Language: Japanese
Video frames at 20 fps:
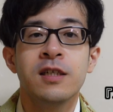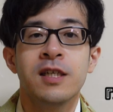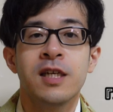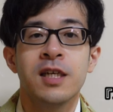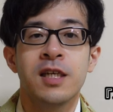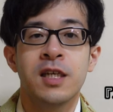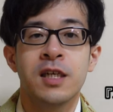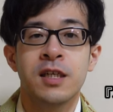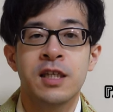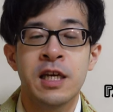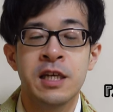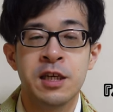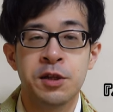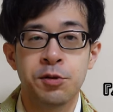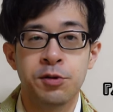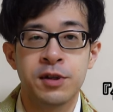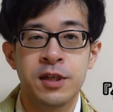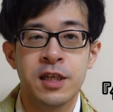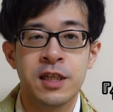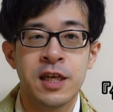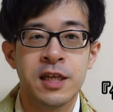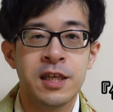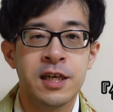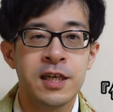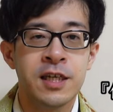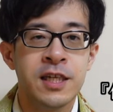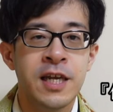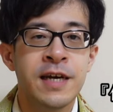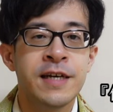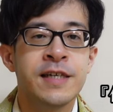是非手に取っていただ
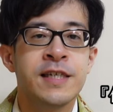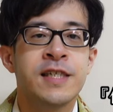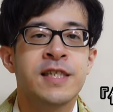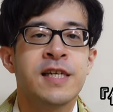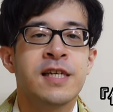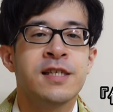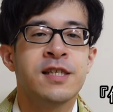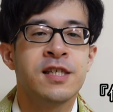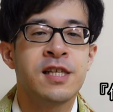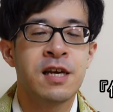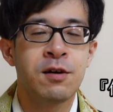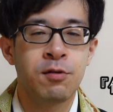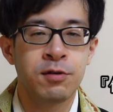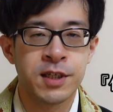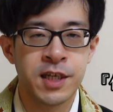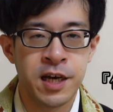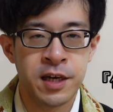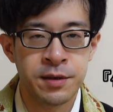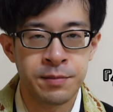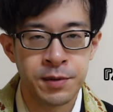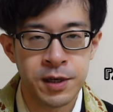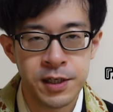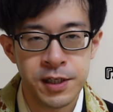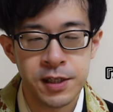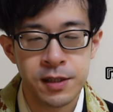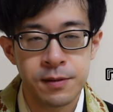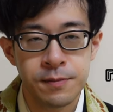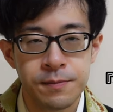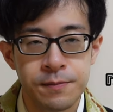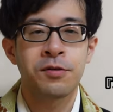きたい一冊でございま
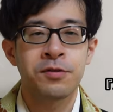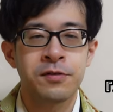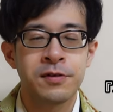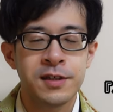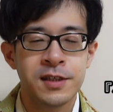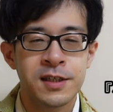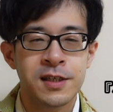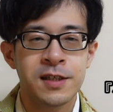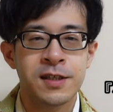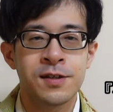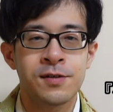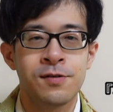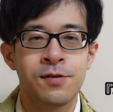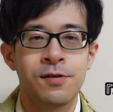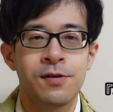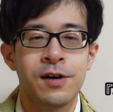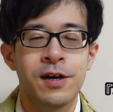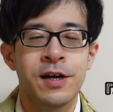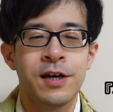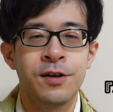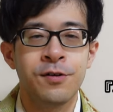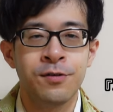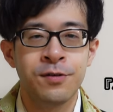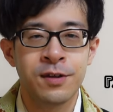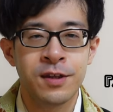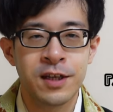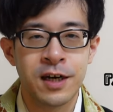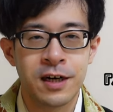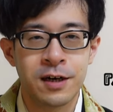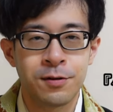す。この一冊を読
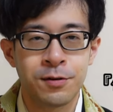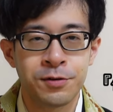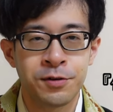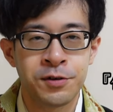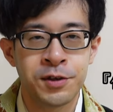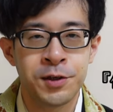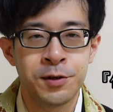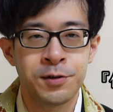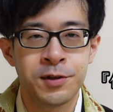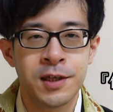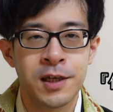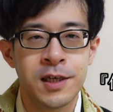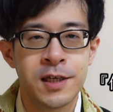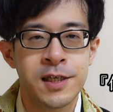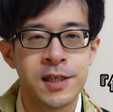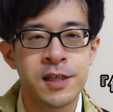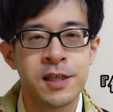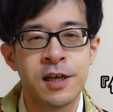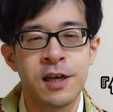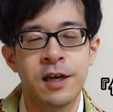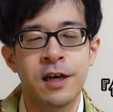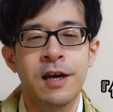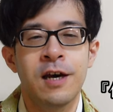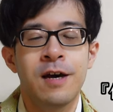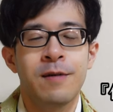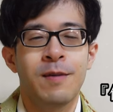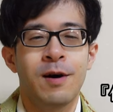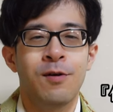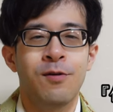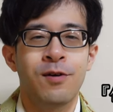んだことによってですね
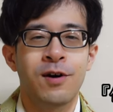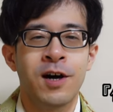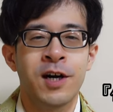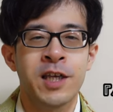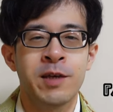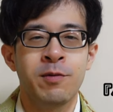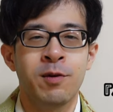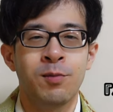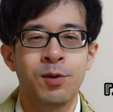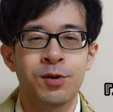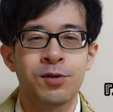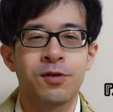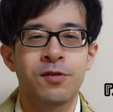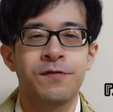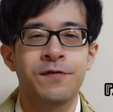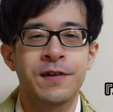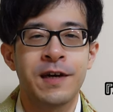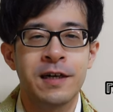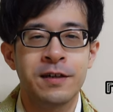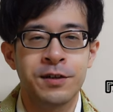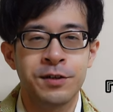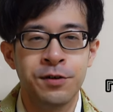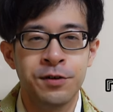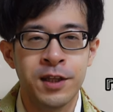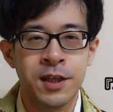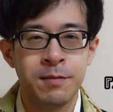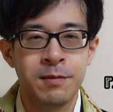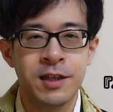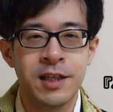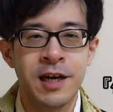他にももっと深く読
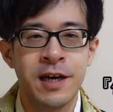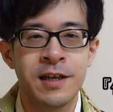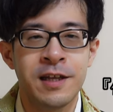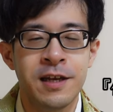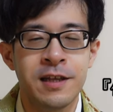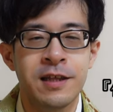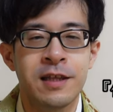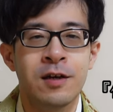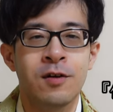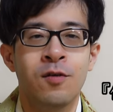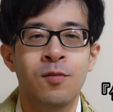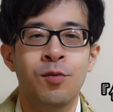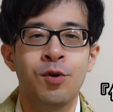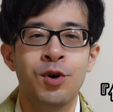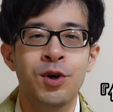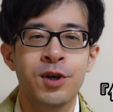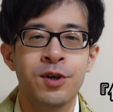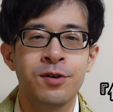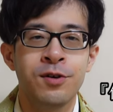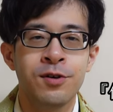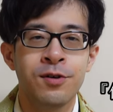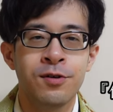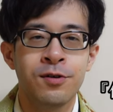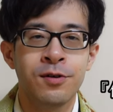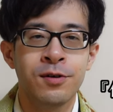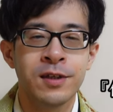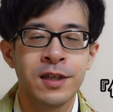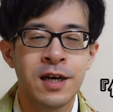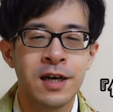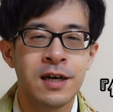んでみたいなって思える
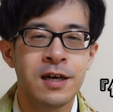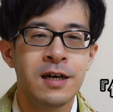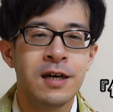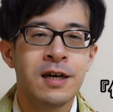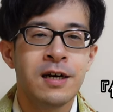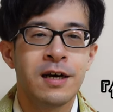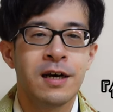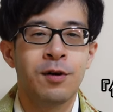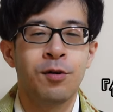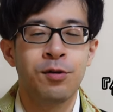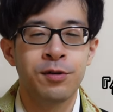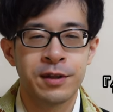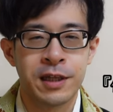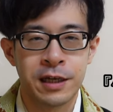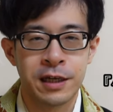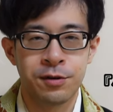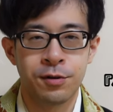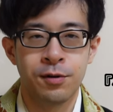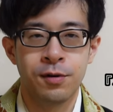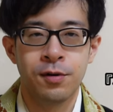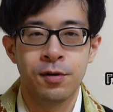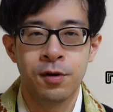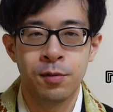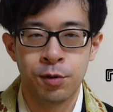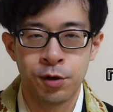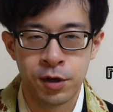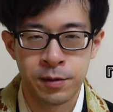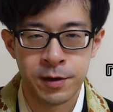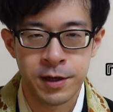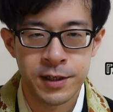ような本だと
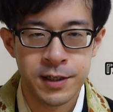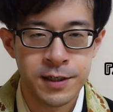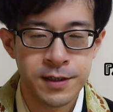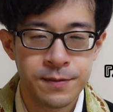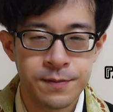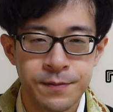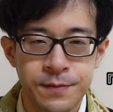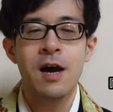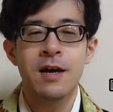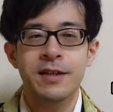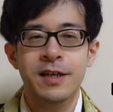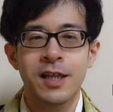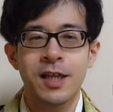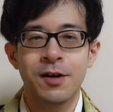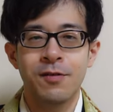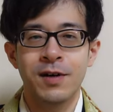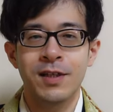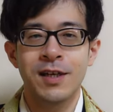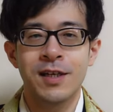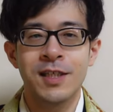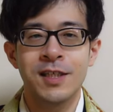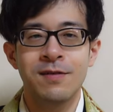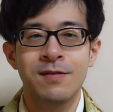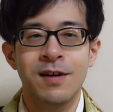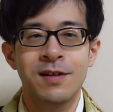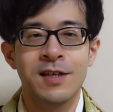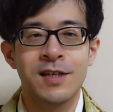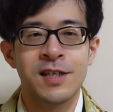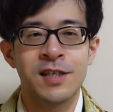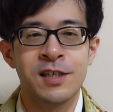思いますただ私
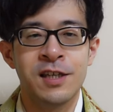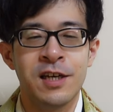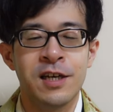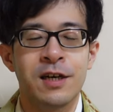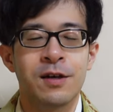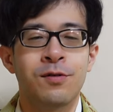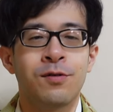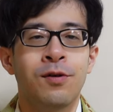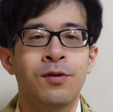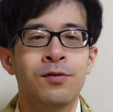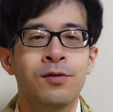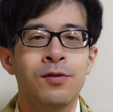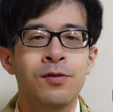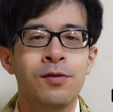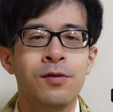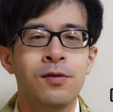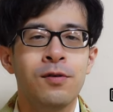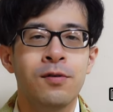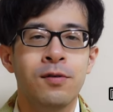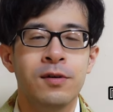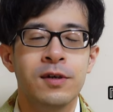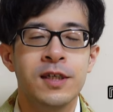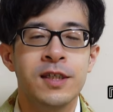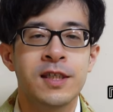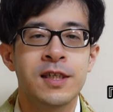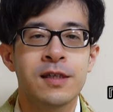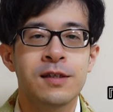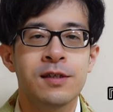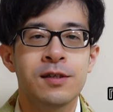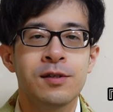はですねこの本を一
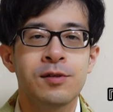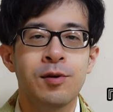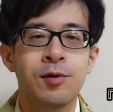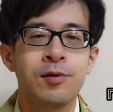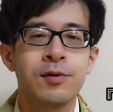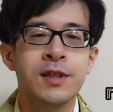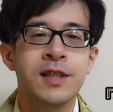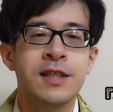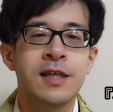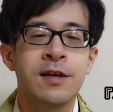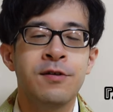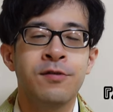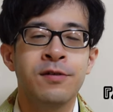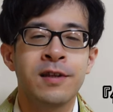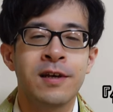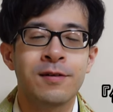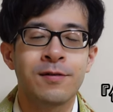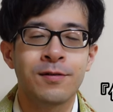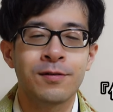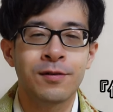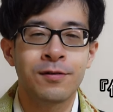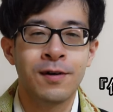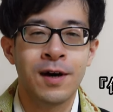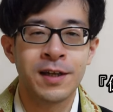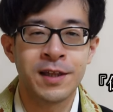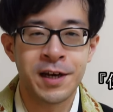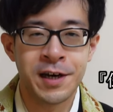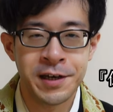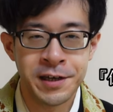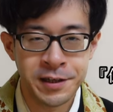冊通して読んだこと
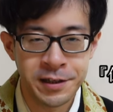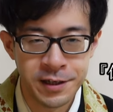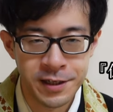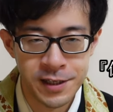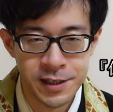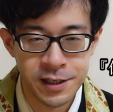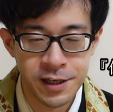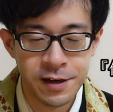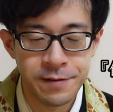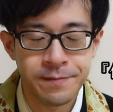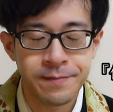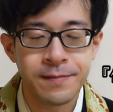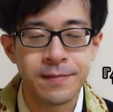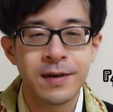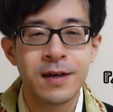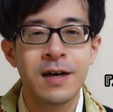はないんですね